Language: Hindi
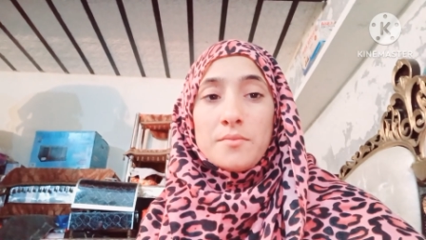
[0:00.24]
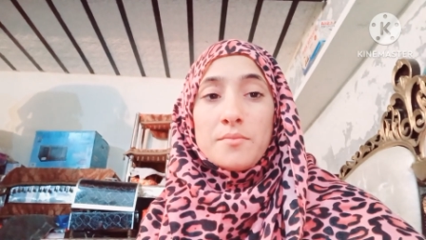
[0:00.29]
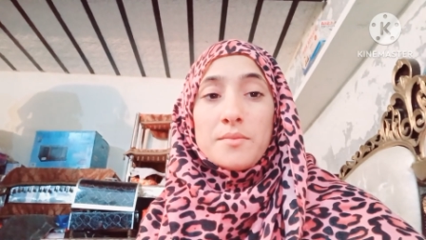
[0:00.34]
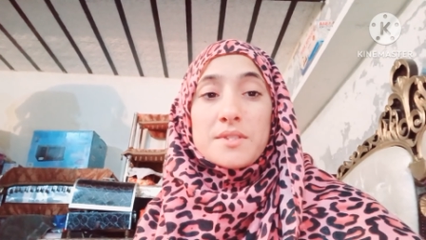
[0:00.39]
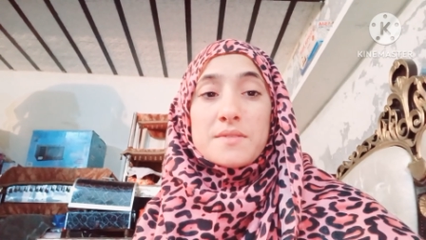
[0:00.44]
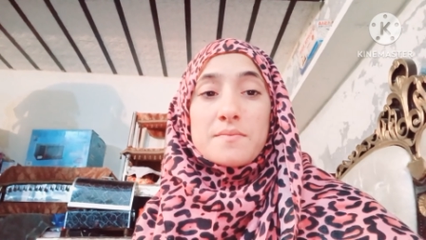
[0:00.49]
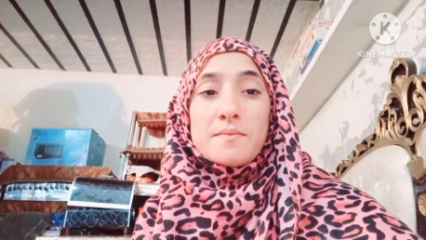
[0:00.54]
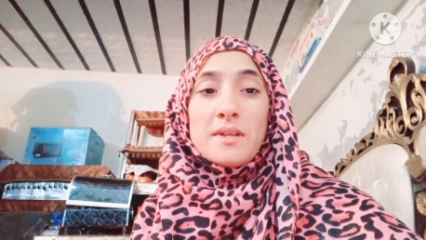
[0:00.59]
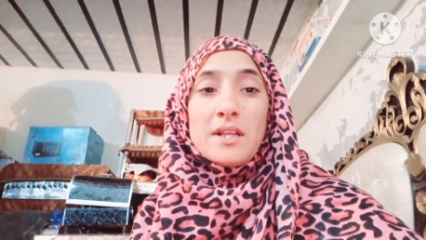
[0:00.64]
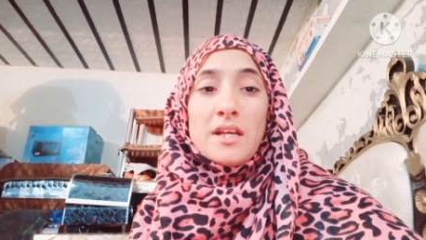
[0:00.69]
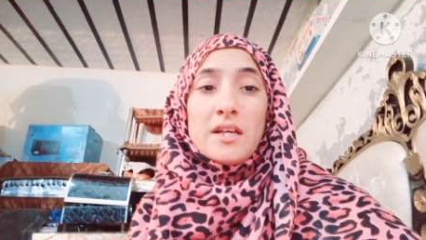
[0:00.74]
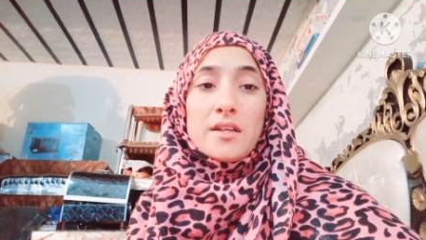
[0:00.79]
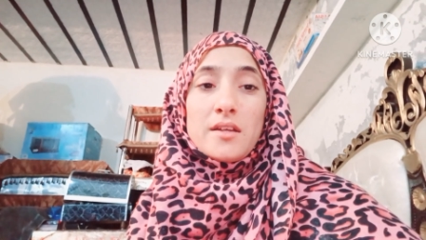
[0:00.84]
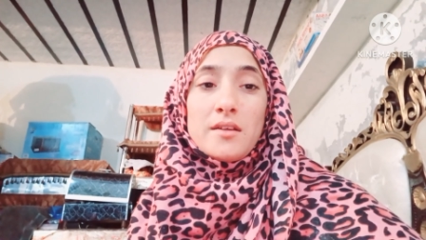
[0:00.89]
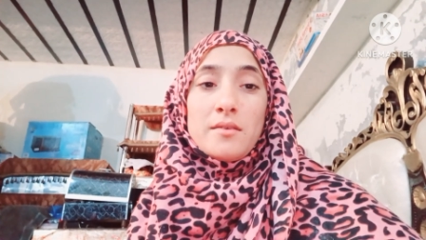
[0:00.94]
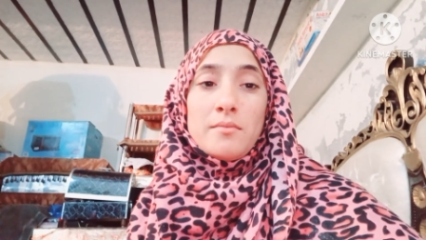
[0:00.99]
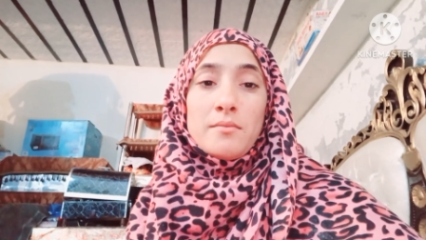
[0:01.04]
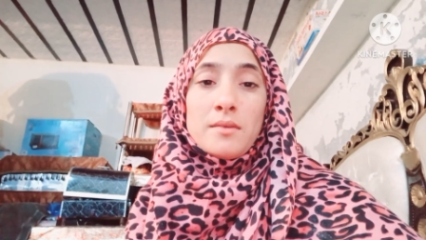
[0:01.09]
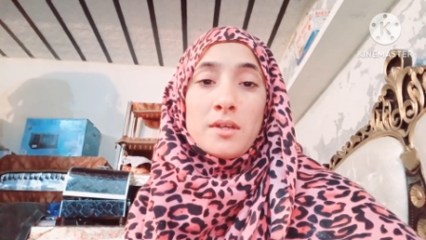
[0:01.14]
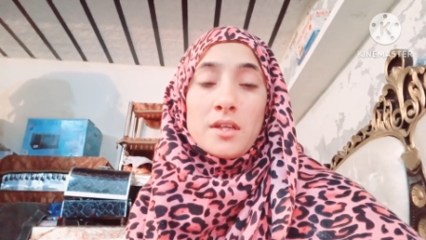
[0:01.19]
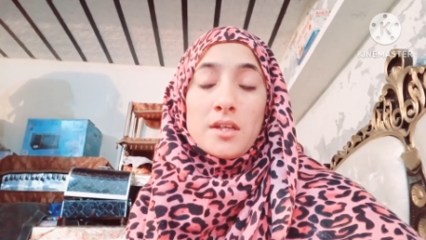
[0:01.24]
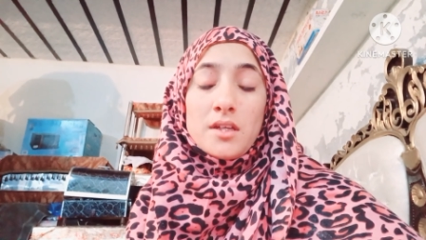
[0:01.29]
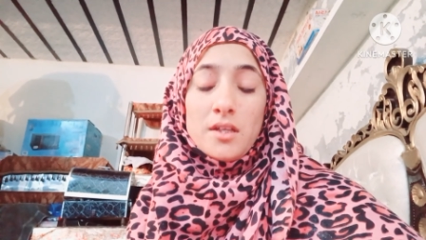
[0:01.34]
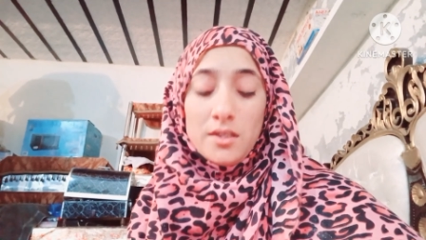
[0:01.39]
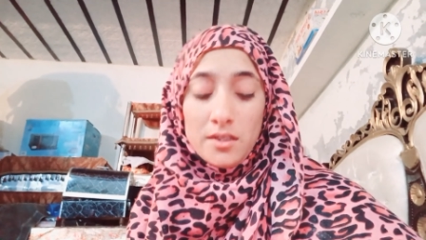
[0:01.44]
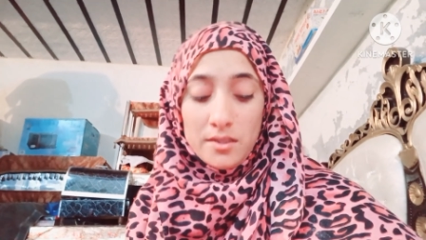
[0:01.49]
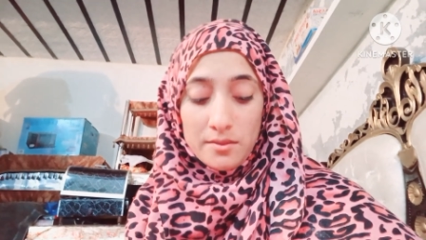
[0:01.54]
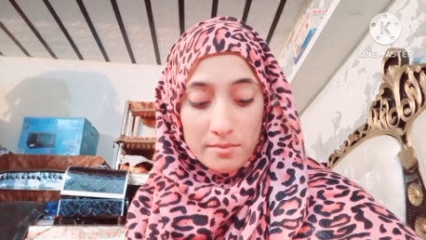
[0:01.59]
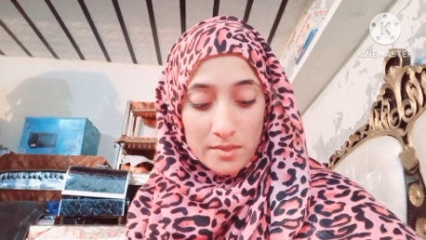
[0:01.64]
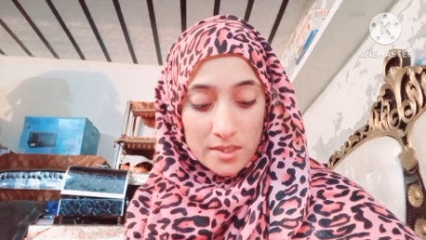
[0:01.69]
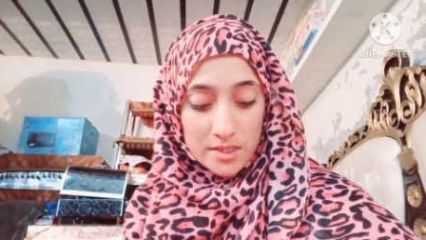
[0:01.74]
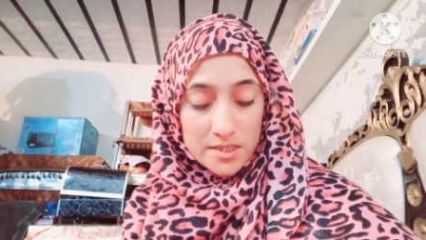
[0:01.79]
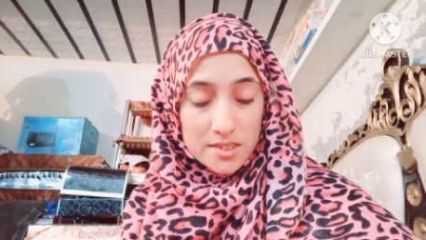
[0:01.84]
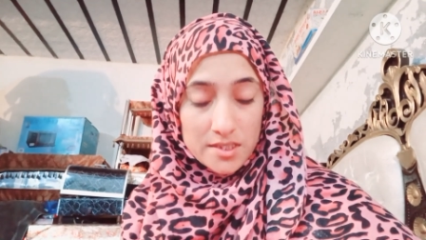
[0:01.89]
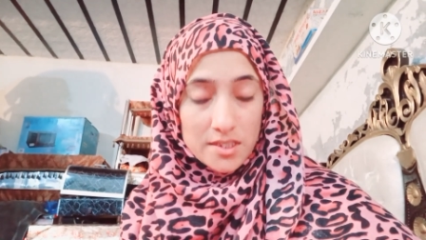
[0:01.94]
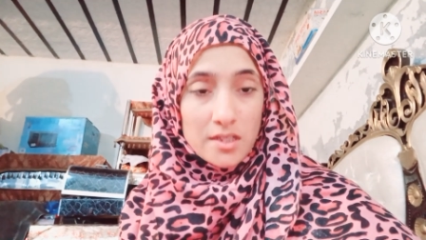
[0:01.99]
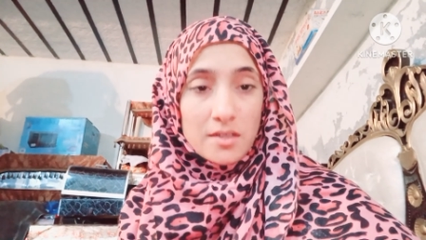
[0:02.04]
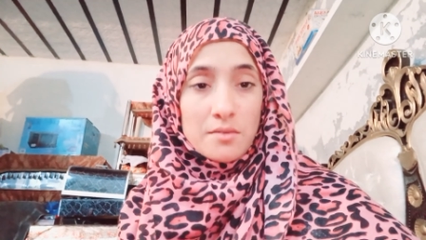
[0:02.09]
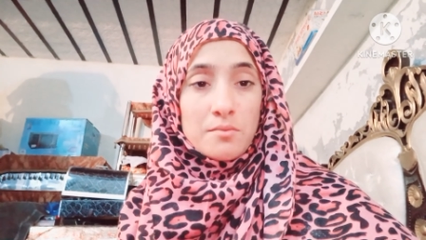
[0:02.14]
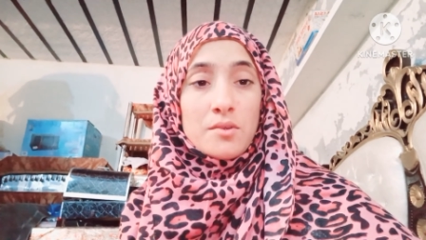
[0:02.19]
बसमीम
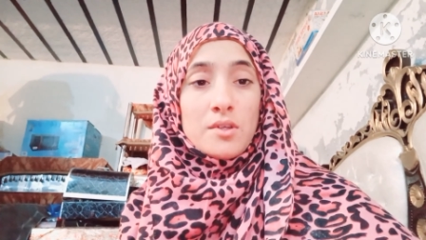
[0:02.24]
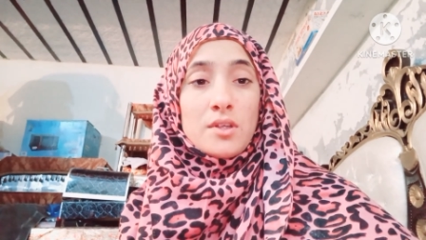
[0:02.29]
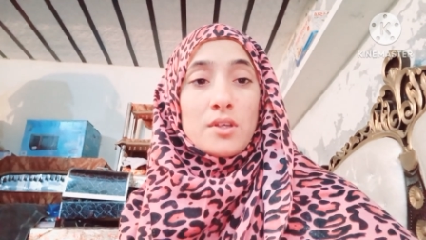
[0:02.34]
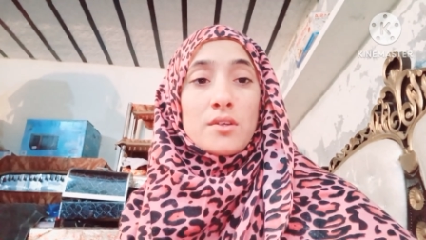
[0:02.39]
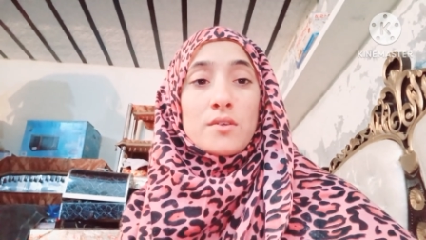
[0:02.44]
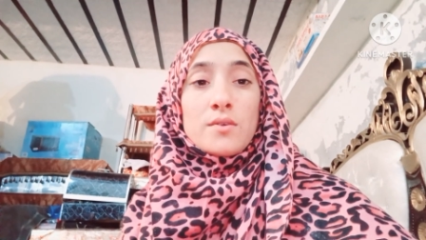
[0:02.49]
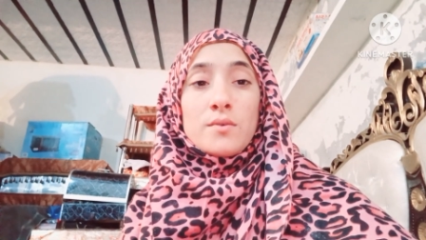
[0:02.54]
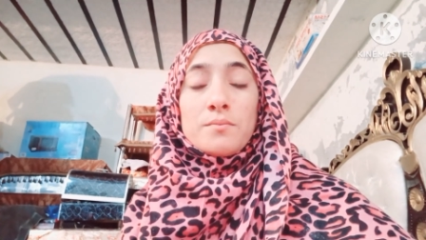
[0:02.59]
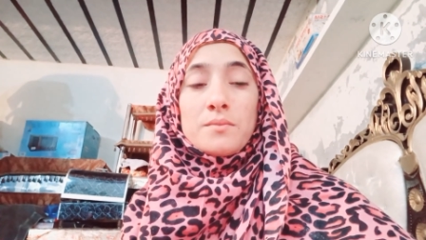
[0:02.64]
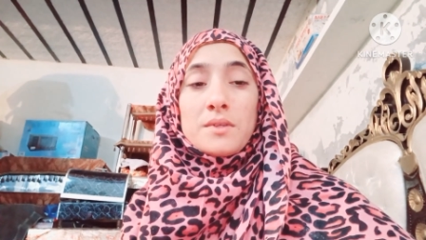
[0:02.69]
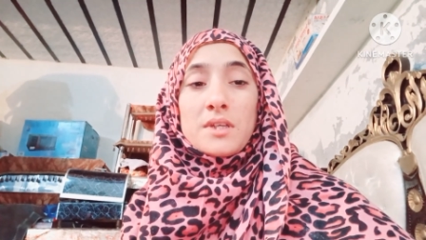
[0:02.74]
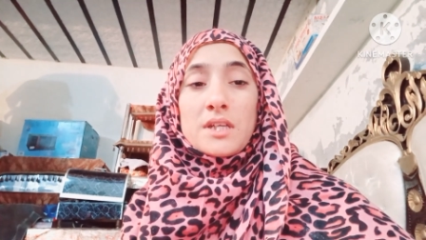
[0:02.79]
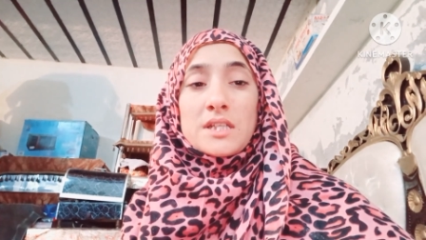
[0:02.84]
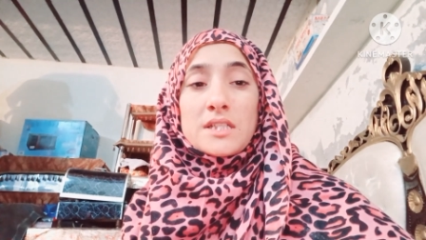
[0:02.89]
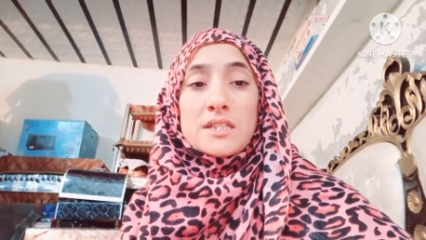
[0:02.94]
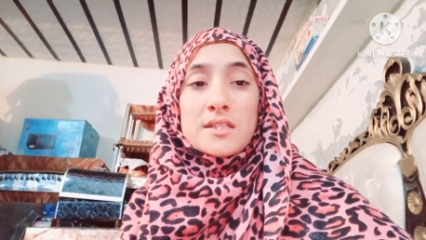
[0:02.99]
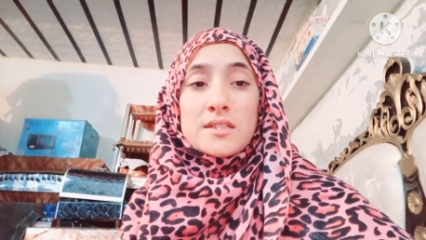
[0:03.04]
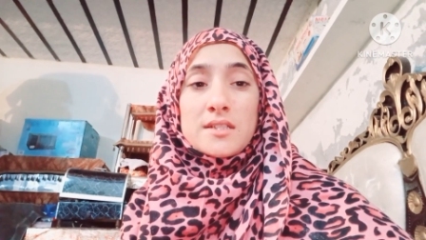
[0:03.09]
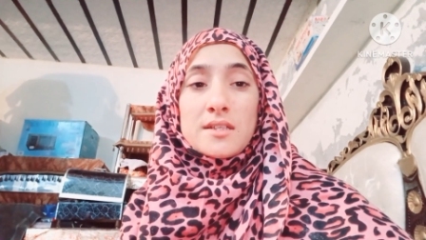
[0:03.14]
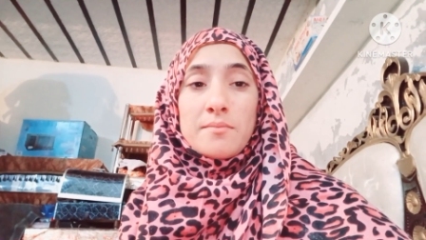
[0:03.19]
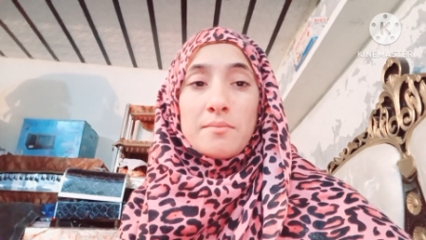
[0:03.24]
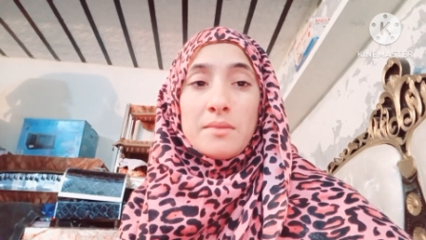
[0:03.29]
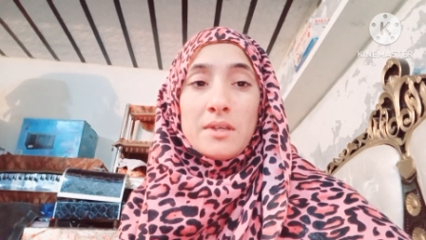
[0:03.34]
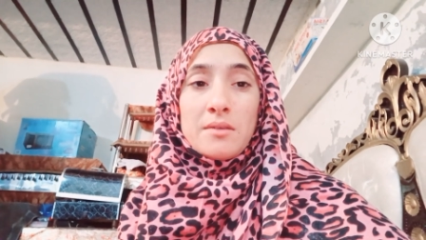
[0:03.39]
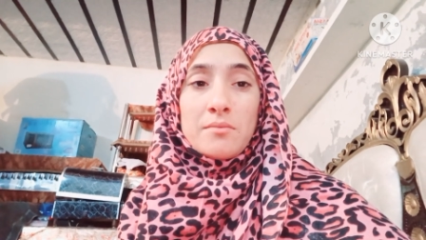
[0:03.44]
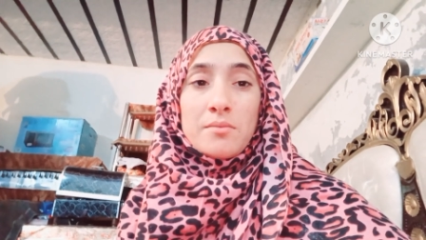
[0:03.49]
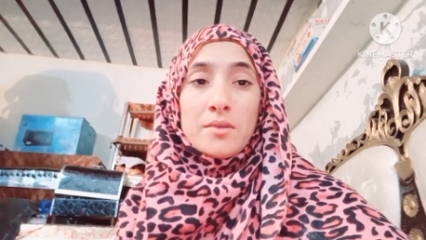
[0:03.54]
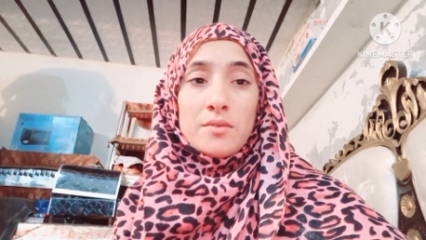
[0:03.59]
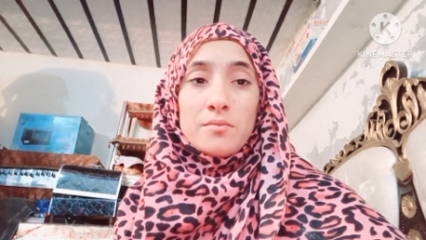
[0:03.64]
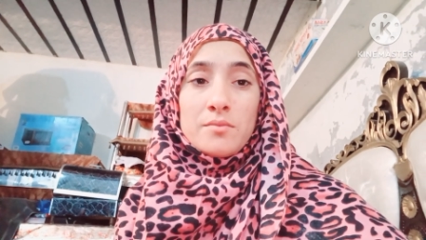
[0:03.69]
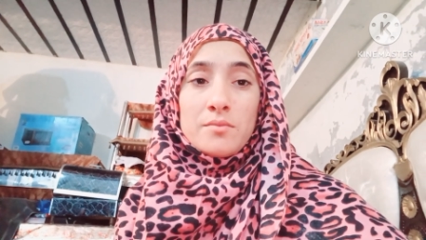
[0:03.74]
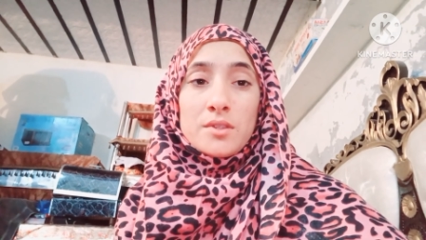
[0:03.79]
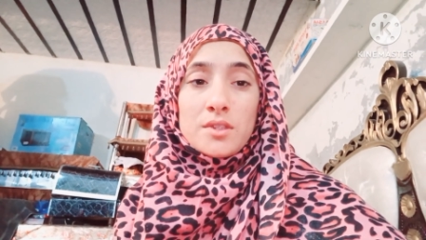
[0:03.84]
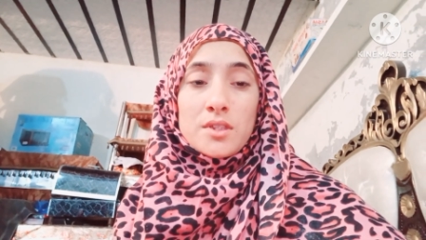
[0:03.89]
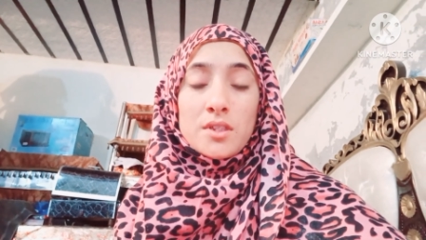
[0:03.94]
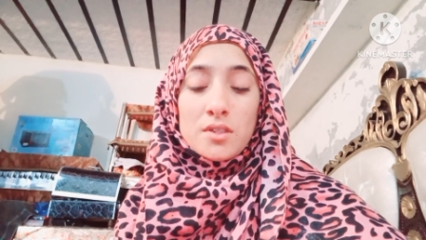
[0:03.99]
अल्लाम कैसे सब बहन भाई उम्मीद